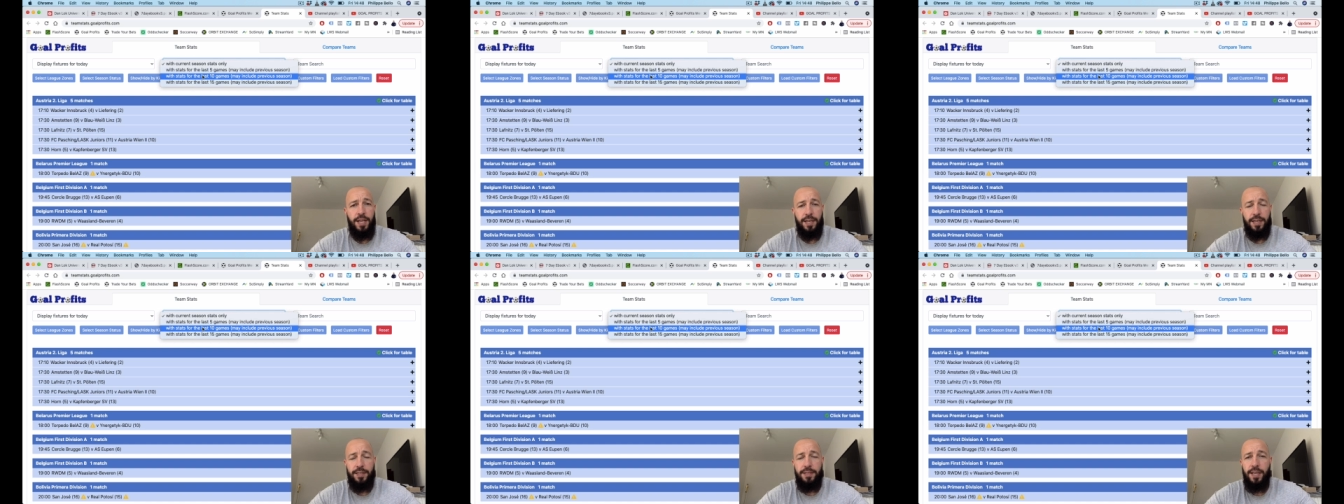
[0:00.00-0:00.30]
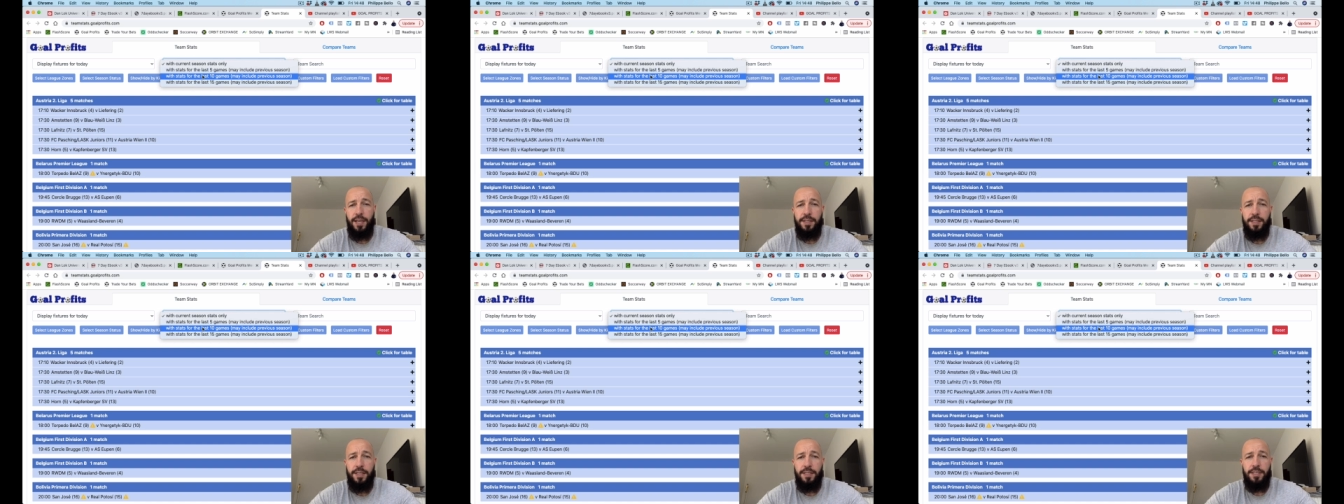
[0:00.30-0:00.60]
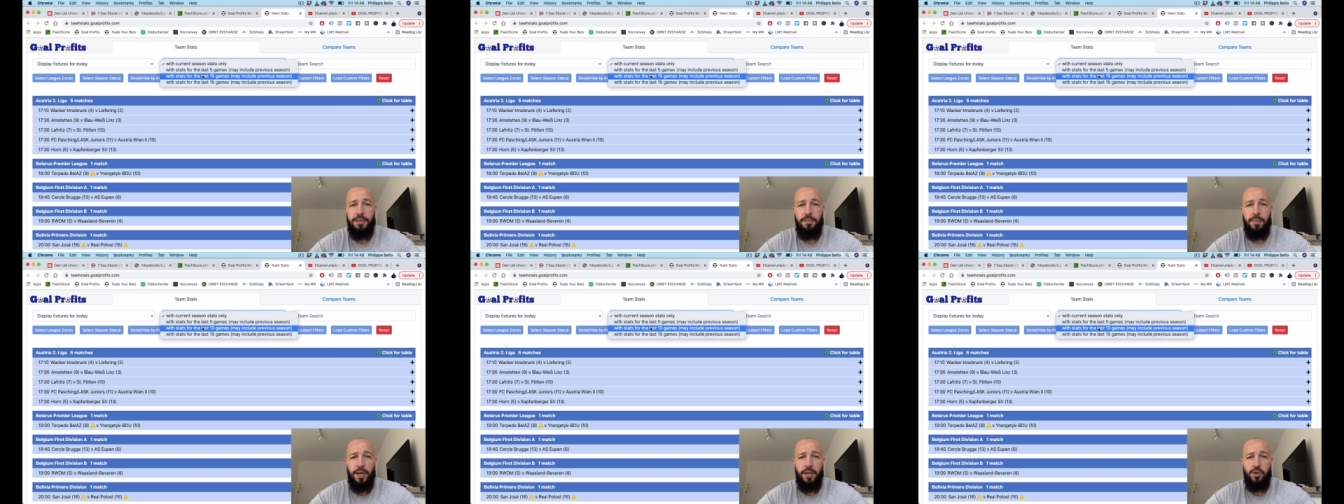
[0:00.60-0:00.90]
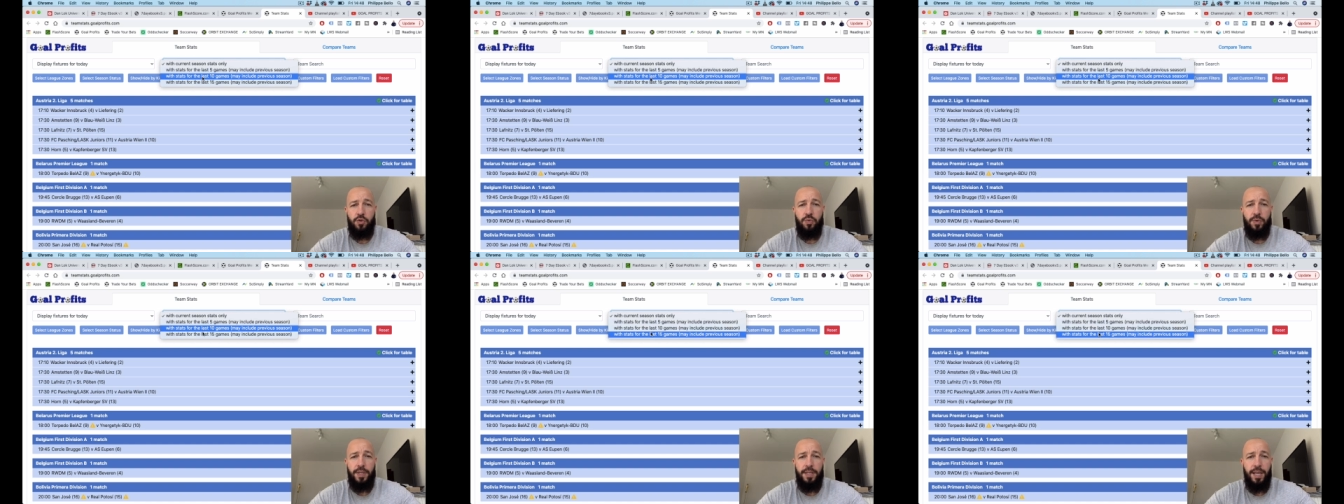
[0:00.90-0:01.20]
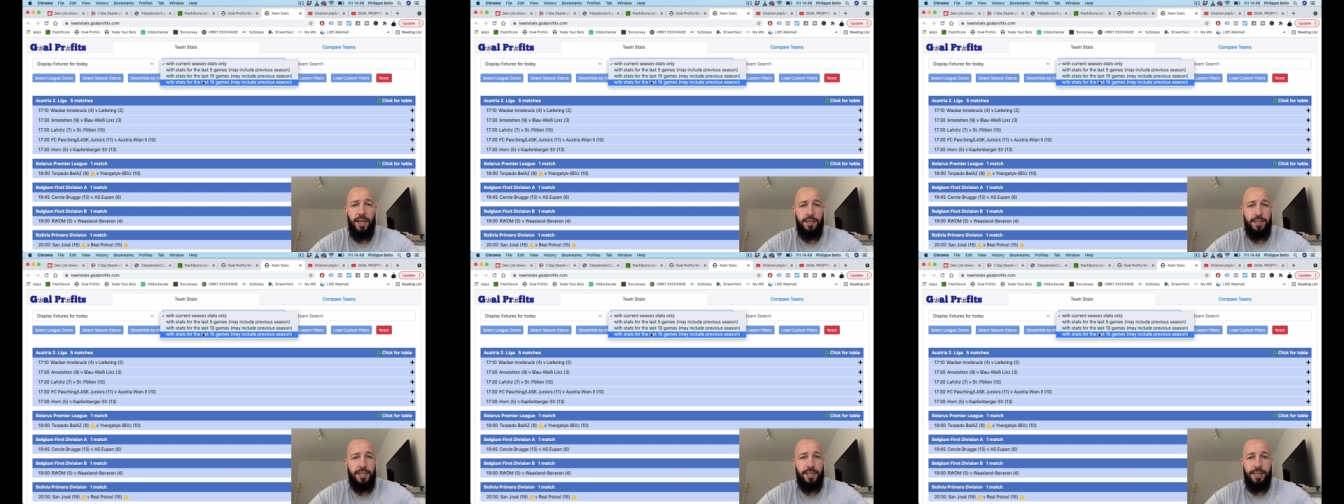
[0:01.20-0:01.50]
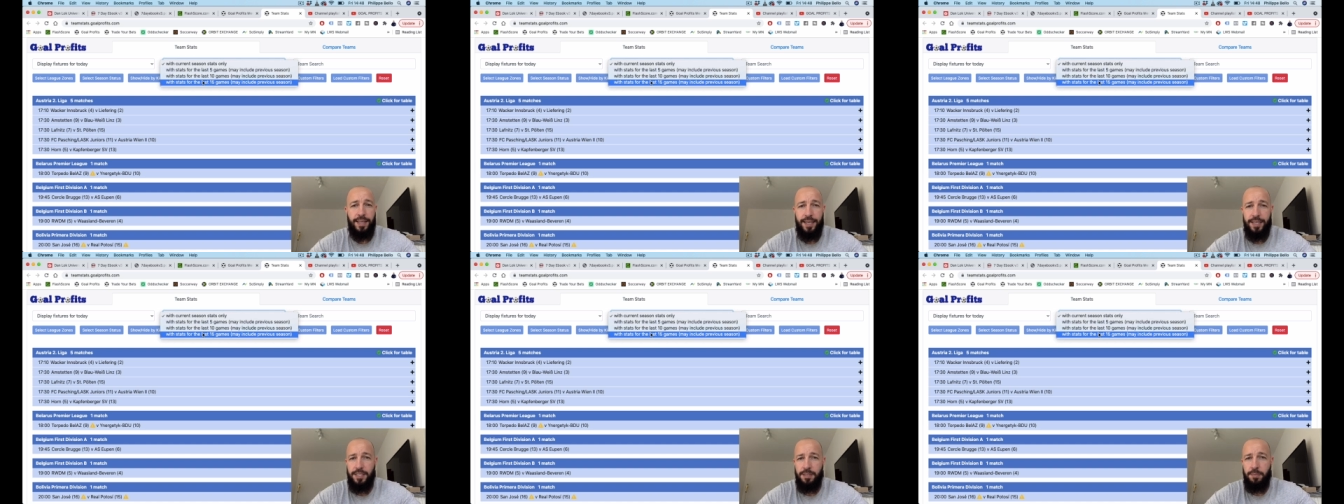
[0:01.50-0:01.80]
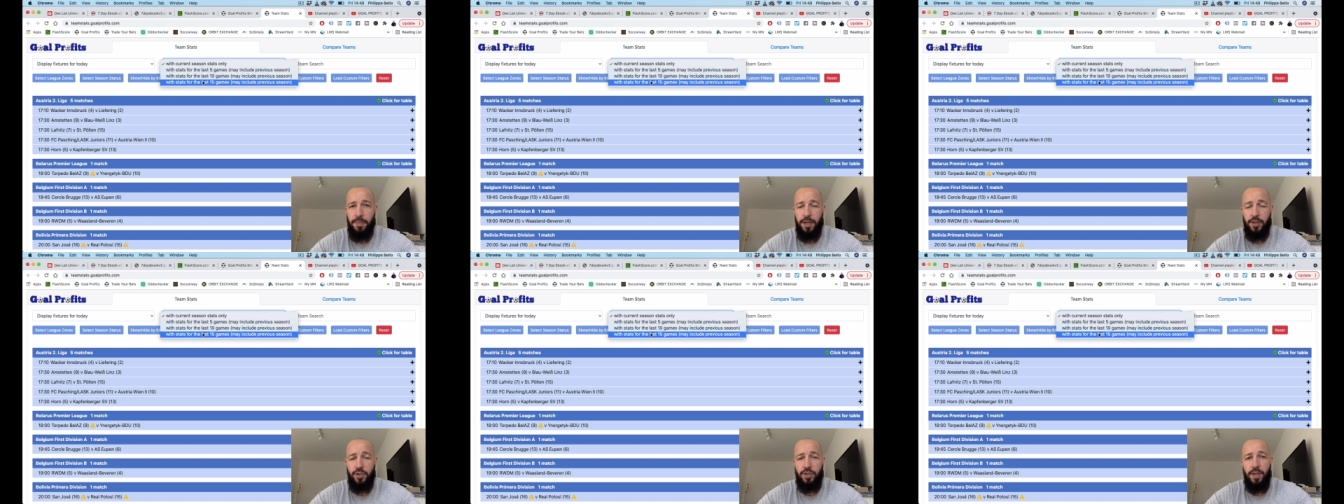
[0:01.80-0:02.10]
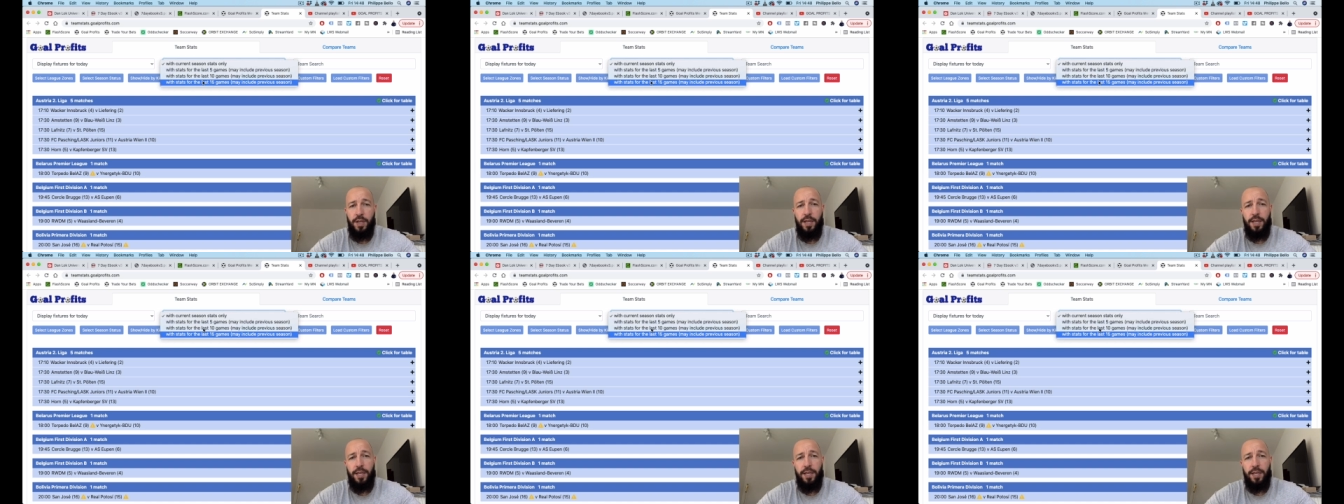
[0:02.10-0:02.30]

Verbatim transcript: les derniers 10 matchs ou les derniers 15 matchs,